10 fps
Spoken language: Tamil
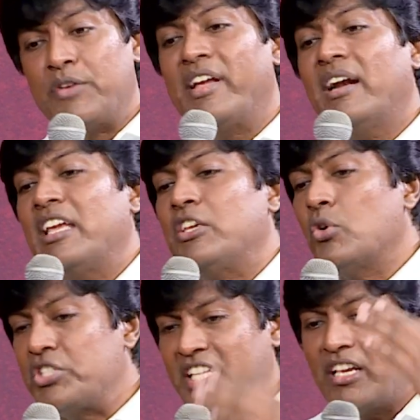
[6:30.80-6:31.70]
இவைகளை
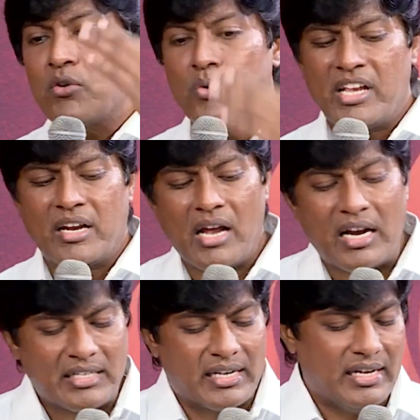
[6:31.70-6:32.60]
யோசிக்கக்கூடிய
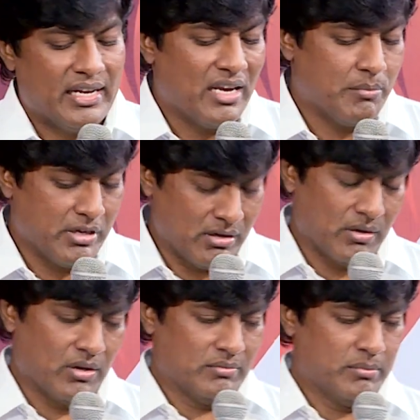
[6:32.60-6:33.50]
நாட்களில் நம்ம
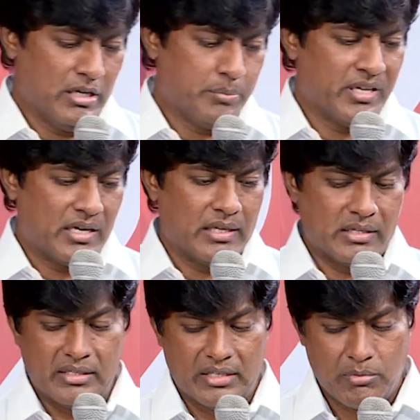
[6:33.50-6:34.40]
இருக்கிறோம் பிழைப்பு
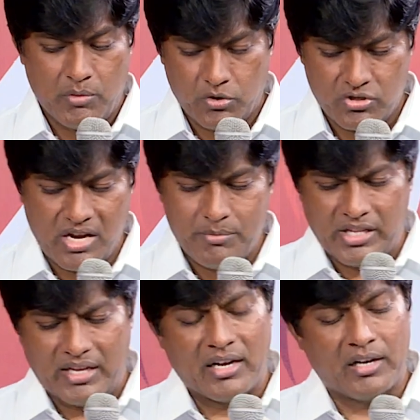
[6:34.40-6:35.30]
இருக்கிறது நிருபம் ஒன்றாம்
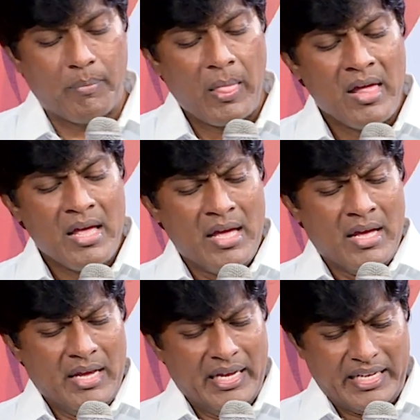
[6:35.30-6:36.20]
அதிகாரம்
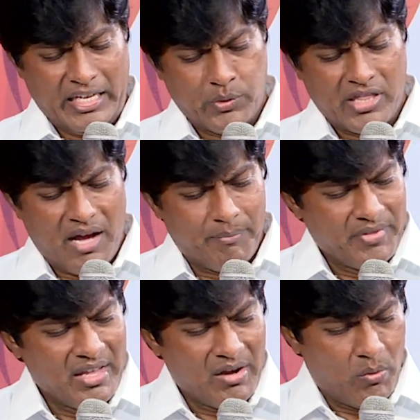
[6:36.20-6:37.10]
இருபதாம்
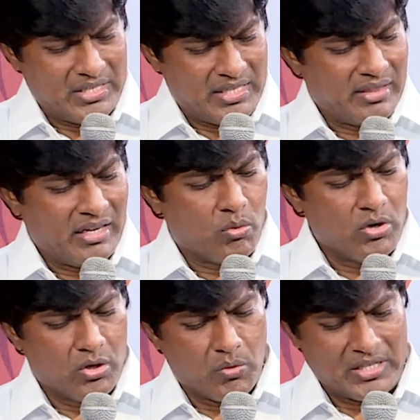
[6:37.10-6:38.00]
வசனத்தில்
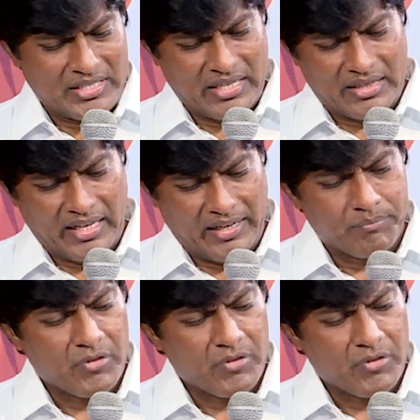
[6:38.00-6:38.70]
கூட ஒரு வசனத்தை